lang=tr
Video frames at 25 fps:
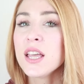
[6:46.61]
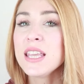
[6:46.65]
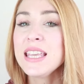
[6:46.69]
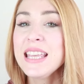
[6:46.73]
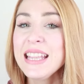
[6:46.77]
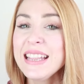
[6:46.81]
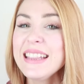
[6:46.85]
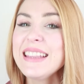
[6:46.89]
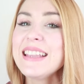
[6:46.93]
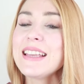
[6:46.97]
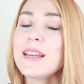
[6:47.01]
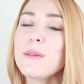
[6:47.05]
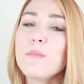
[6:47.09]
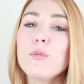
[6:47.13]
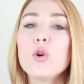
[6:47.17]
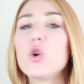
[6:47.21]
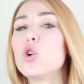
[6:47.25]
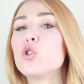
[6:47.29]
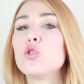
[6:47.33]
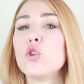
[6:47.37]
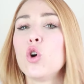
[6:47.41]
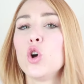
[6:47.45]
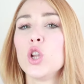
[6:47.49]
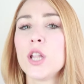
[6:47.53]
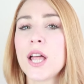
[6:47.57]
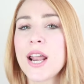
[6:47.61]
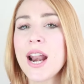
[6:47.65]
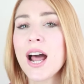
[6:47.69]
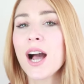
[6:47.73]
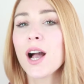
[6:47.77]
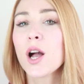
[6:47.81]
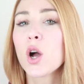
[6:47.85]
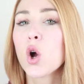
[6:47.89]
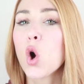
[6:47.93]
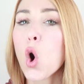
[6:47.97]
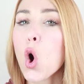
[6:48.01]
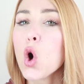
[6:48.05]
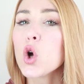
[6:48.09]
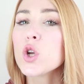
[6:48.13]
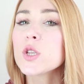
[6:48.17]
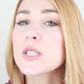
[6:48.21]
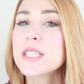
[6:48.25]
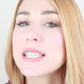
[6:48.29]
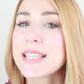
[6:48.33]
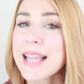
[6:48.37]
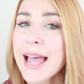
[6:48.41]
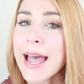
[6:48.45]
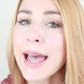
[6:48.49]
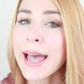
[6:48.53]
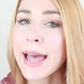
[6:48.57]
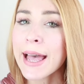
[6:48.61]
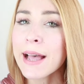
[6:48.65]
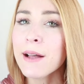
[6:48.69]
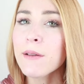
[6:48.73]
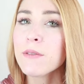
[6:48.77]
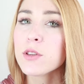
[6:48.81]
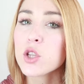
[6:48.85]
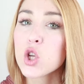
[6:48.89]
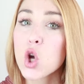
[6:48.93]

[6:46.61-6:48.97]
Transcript: indirim kodu olarak GOZDE,